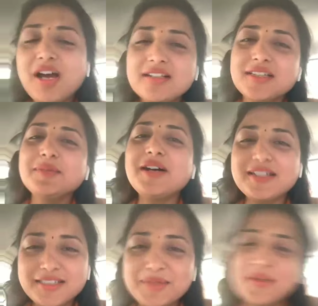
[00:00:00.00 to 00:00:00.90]
भागते
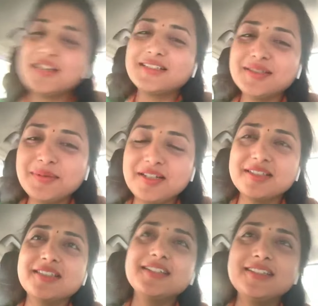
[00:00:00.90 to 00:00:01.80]
भागते भागते
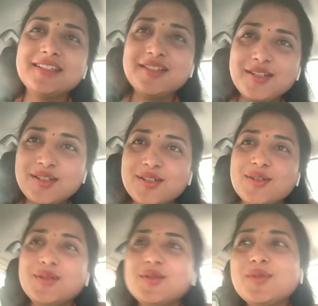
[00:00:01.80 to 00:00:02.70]
भागते
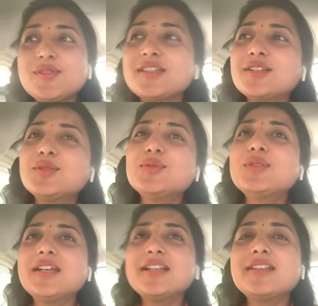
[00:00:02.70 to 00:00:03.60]
उसे दूर
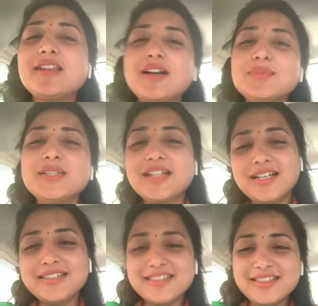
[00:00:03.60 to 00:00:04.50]
एक तालाब
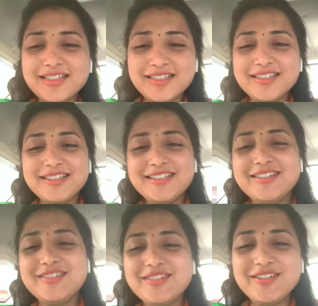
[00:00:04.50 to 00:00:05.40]
दिखाई देता है
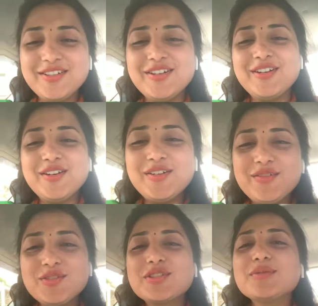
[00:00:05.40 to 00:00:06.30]

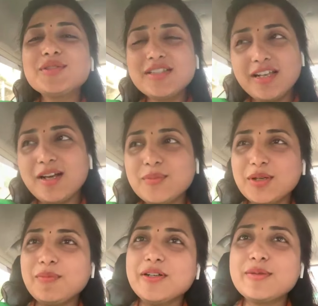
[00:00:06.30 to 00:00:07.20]
वो जो उस तालाब
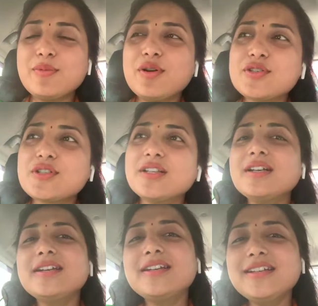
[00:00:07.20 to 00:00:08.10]
के पास
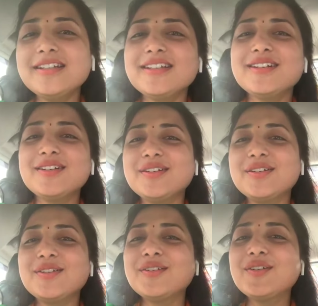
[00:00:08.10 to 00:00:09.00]
पहुंचता है
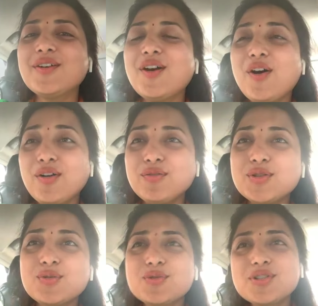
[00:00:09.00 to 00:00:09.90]
और
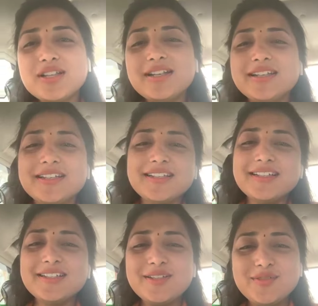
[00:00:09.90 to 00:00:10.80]
वो सोचता है
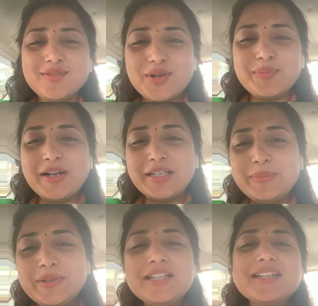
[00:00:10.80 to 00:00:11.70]
कि वो अब पानी
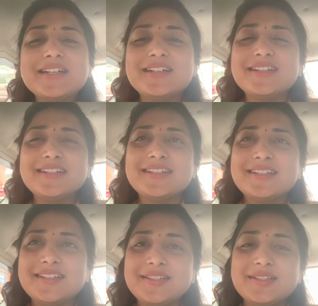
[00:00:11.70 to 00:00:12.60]
पिएगा
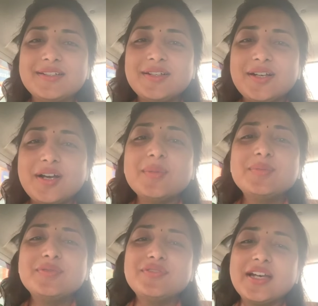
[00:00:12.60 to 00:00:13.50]

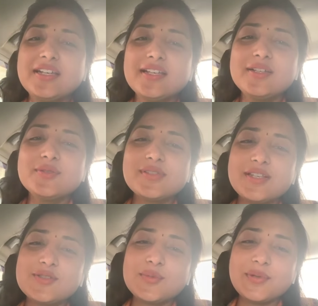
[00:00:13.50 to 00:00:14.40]
अब फाइनली
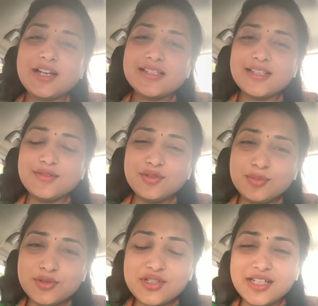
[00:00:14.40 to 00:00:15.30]
उसकी जो प्यास है वो
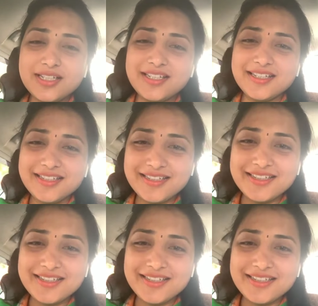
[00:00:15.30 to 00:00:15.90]
बुझेगी